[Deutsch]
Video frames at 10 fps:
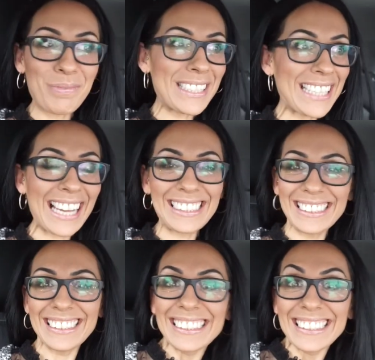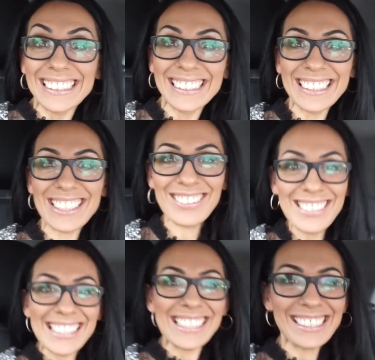Bis dann.
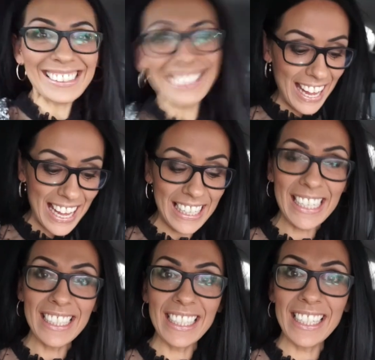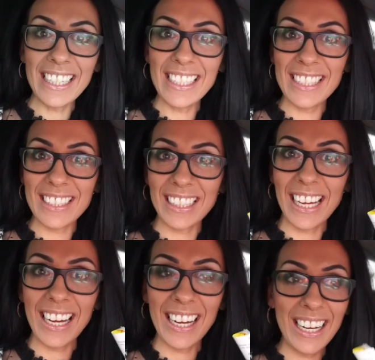Tschüss. Erledigt!
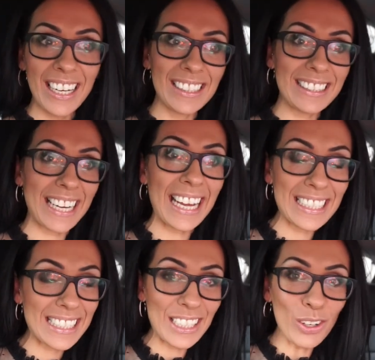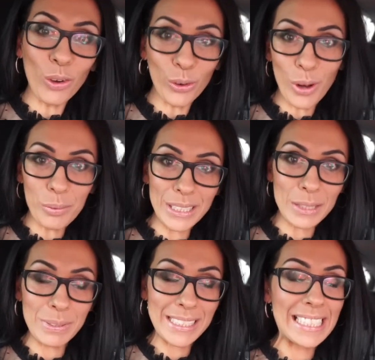Tada! 13 Euro habe ich
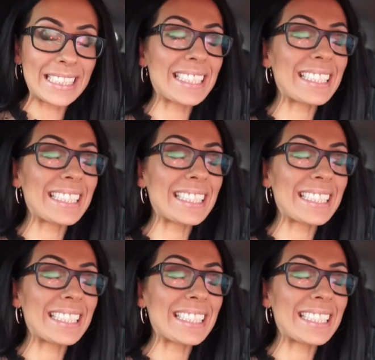jetzt bezahlt.